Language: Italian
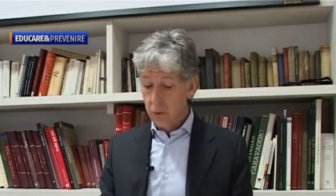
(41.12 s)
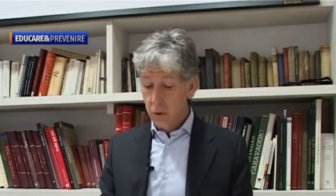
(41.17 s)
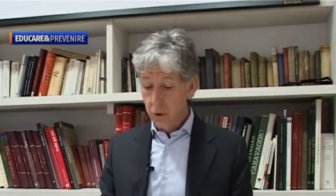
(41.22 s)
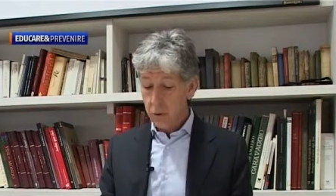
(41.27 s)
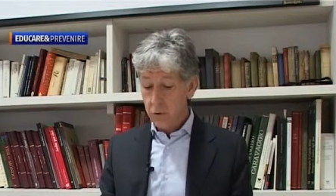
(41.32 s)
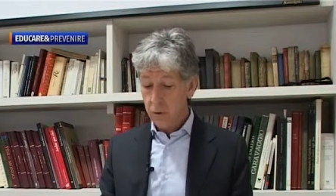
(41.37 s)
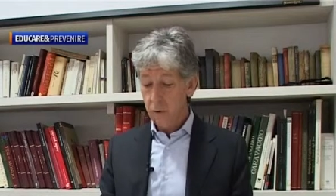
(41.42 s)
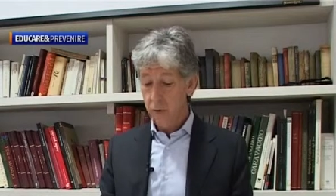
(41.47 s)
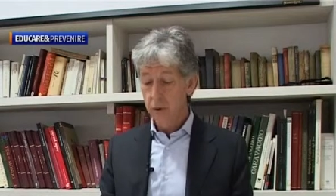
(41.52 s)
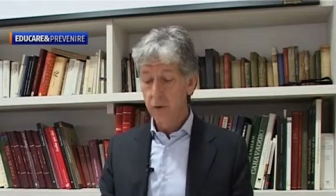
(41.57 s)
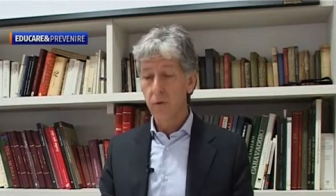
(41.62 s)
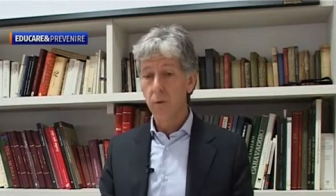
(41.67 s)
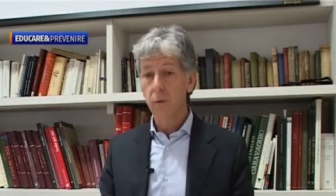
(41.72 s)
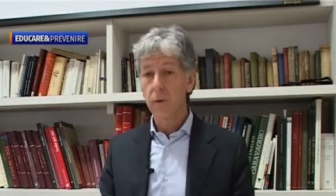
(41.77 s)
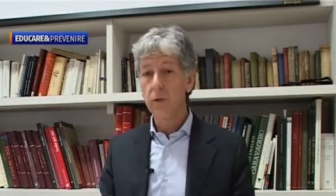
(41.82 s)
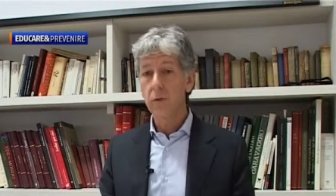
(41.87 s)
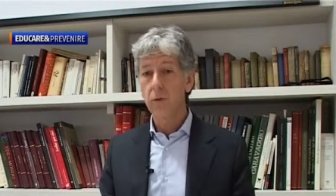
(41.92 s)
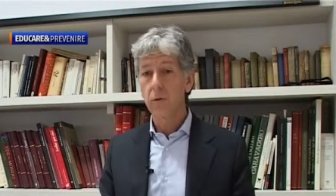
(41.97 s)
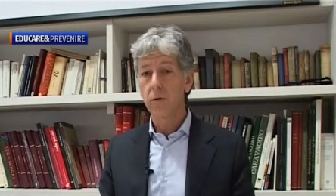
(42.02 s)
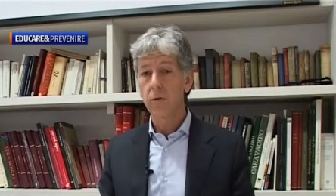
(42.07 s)
non
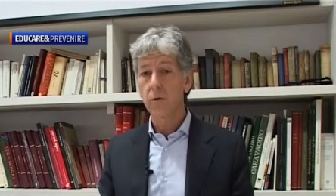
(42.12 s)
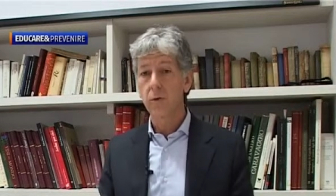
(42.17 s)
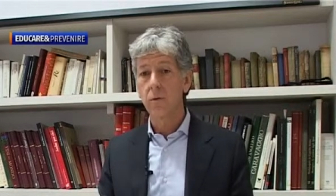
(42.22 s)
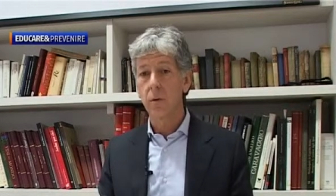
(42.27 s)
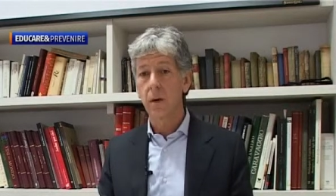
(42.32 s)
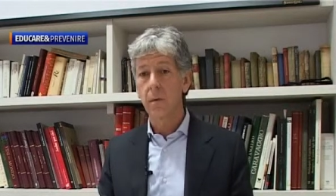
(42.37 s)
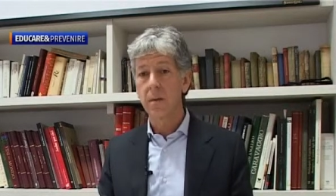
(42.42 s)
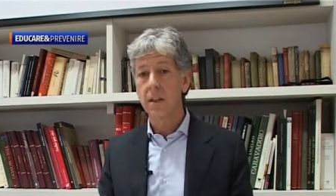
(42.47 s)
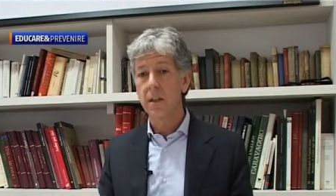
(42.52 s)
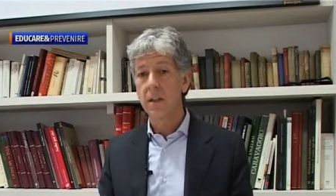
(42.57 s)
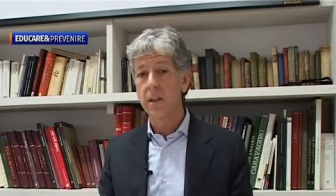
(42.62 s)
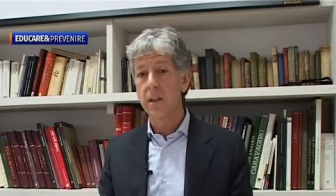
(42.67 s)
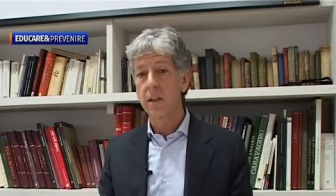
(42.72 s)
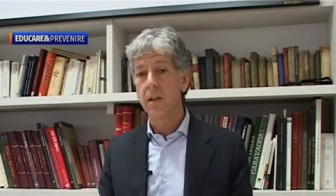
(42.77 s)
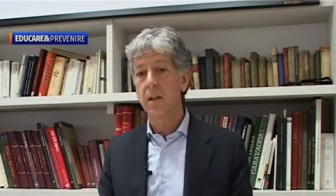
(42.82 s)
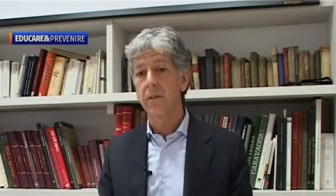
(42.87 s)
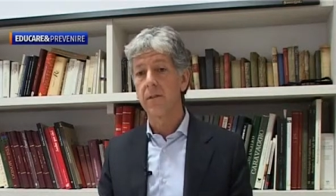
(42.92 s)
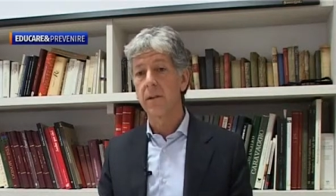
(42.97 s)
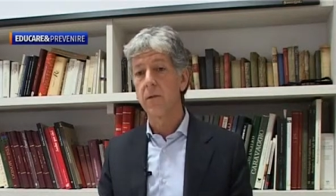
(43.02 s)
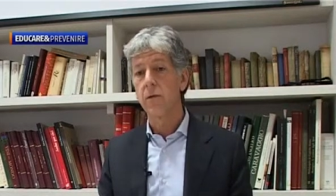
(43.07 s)
sostituiscono sicuramente
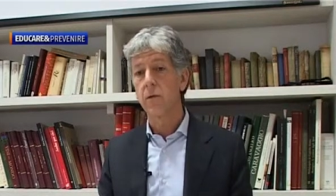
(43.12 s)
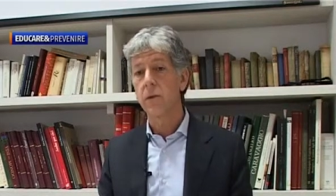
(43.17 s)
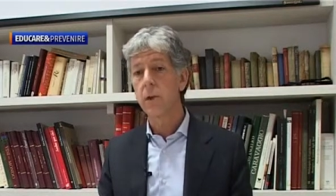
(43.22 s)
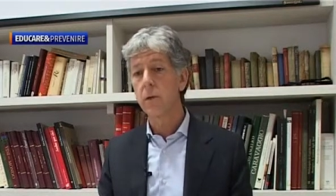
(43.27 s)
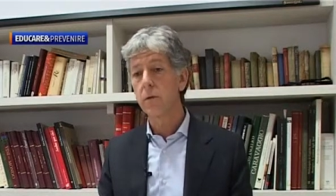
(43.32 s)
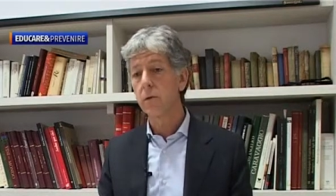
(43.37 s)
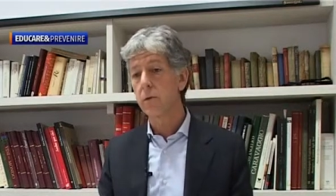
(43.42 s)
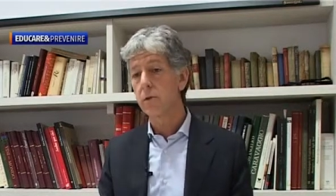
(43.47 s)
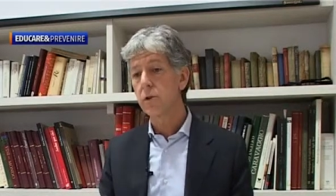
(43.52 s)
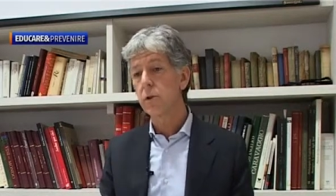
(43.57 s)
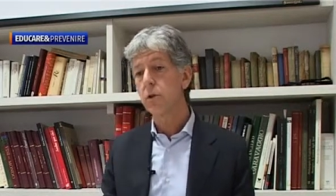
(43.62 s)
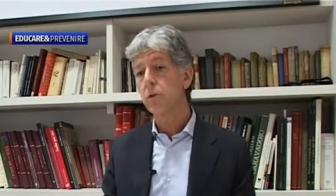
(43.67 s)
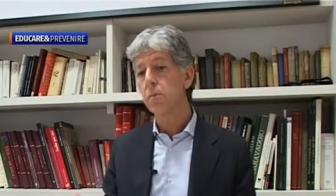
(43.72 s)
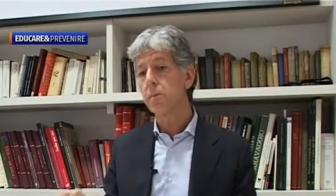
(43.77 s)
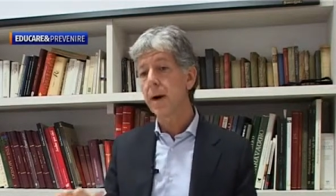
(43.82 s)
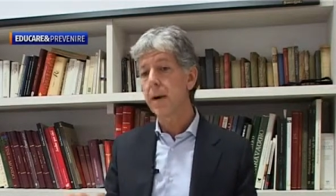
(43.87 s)
l'intervento chirurgico,